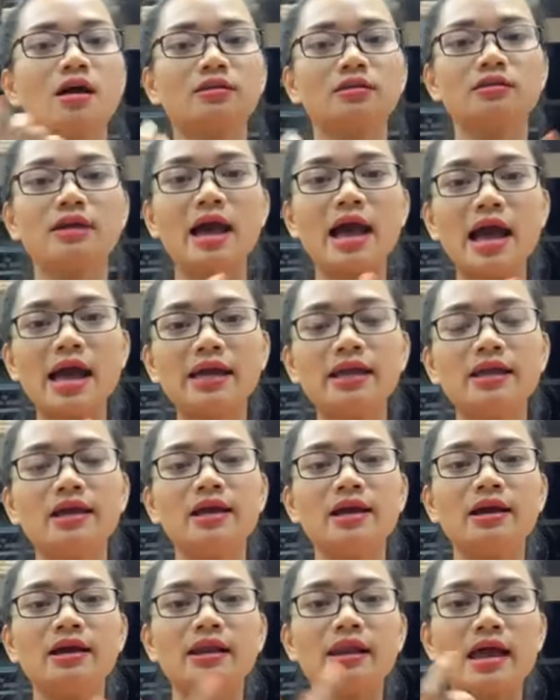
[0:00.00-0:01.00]
Thứ hai
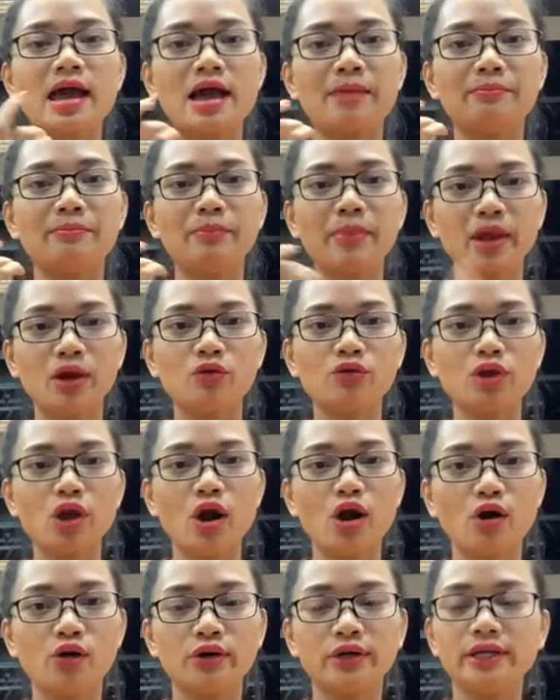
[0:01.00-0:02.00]
là mẹo
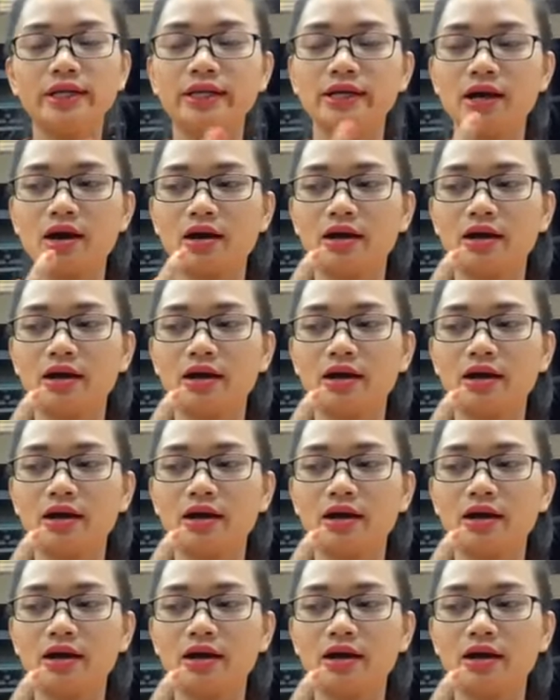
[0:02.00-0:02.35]
nhỏ để